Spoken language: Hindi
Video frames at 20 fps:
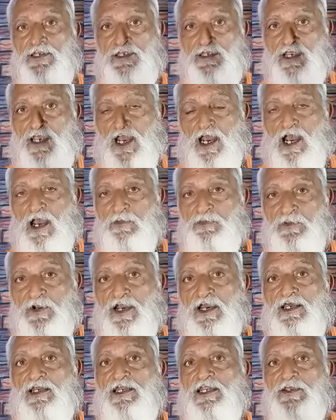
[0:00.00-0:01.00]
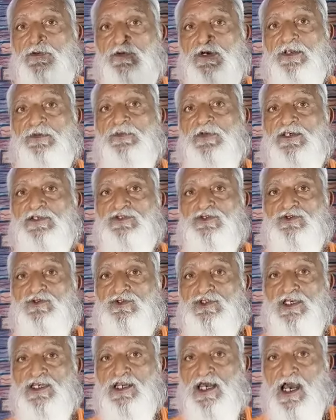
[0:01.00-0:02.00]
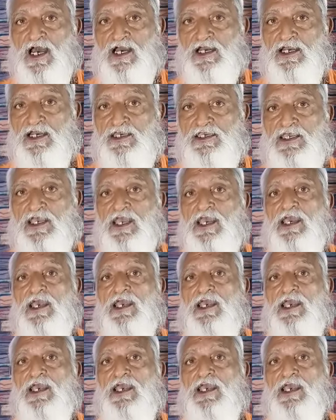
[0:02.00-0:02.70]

आपका लीवर में सूजन आ गई है